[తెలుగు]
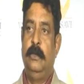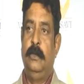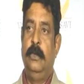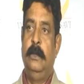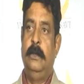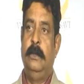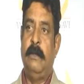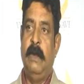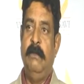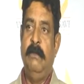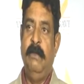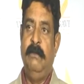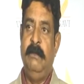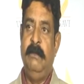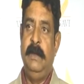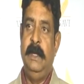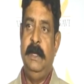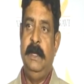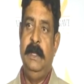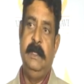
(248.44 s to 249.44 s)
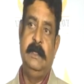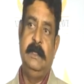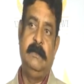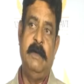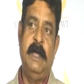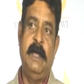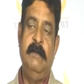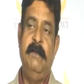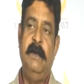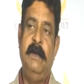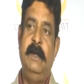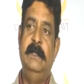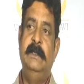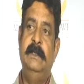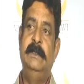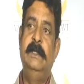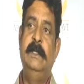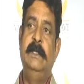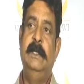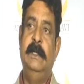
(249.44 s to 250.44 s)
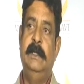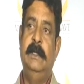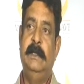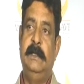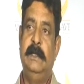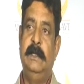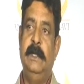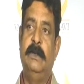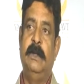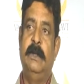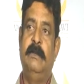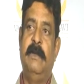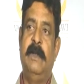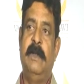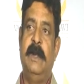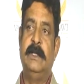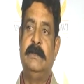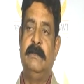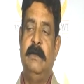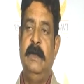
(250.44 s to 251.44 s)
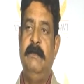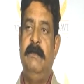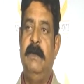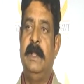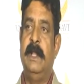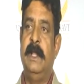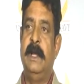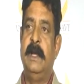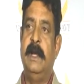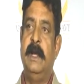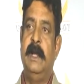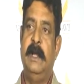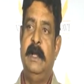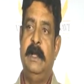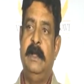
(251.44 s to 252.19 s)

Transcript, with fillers: టూ ట్వెల్వ్ ఫిఫ్టీ స్క్వేర్ ఫీట్ నుంచి త్రీ థౌసండ్ ఫైవ్ హండ్రెడ్ స్క్వేర్ ఫీట్ దాకా